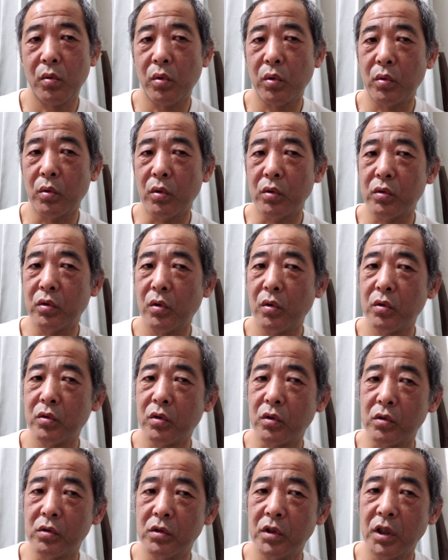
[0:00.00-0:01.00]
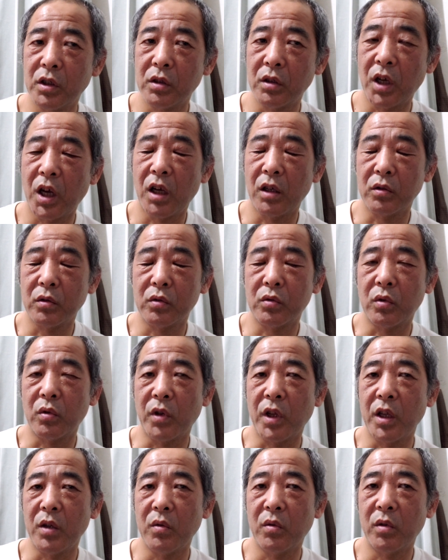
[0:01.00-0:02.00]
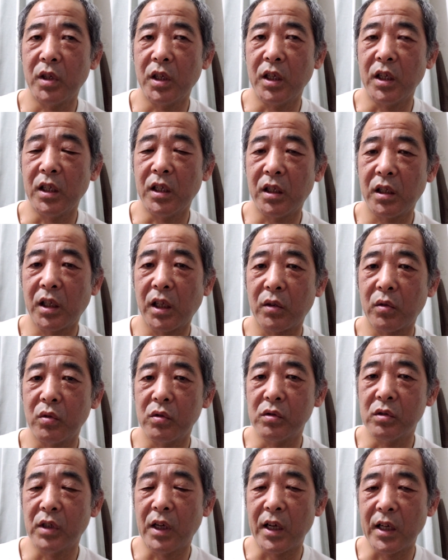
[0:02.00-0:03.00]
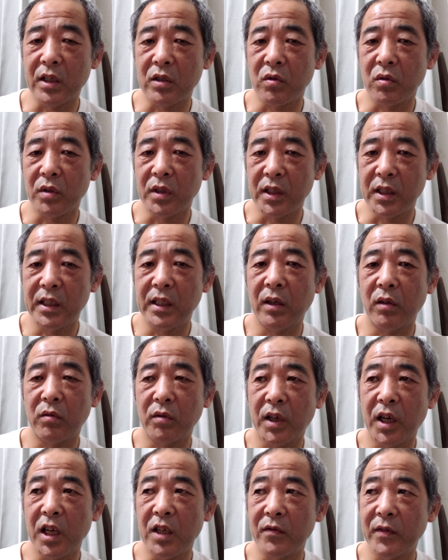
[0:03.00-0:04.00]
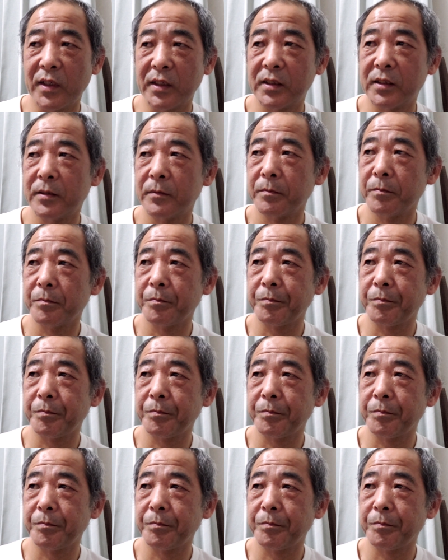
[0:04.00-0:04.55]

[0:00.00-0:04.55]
ちょっと恐る恐るね、あその辺をね、行ったという話をね、聞いたことがあります。